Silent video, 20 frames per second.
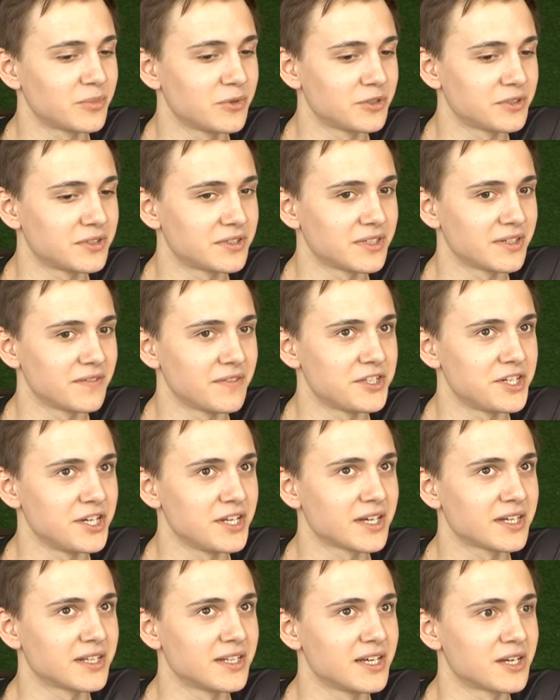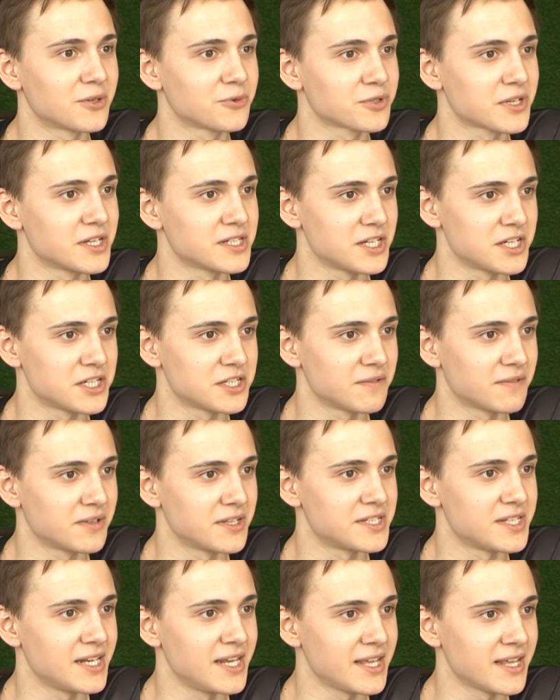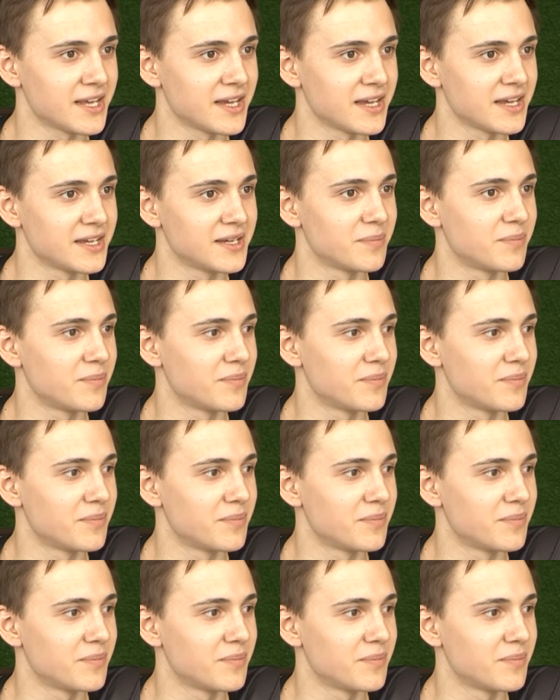будет вечеринка для русскоязычного населения.